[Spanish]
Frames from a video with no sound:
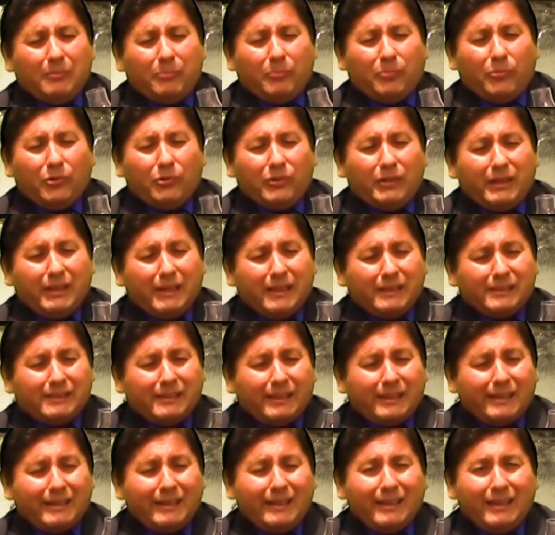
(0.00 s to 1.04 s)
podría
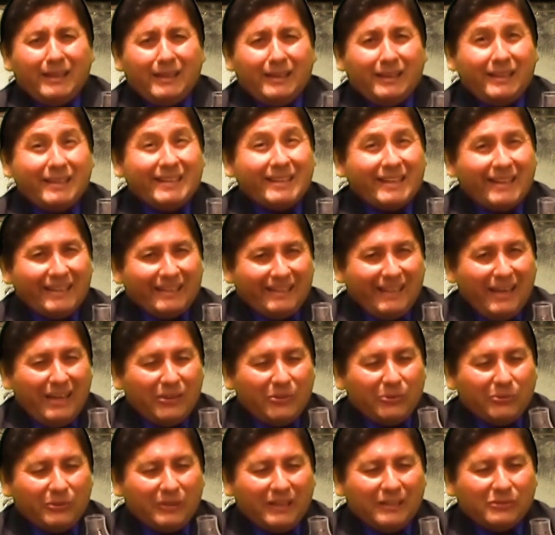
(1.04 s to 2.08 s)
estar
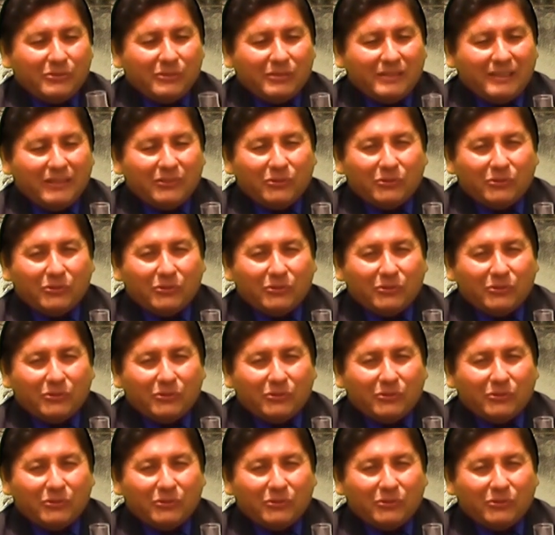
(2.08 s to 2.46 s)
hidratado y eso está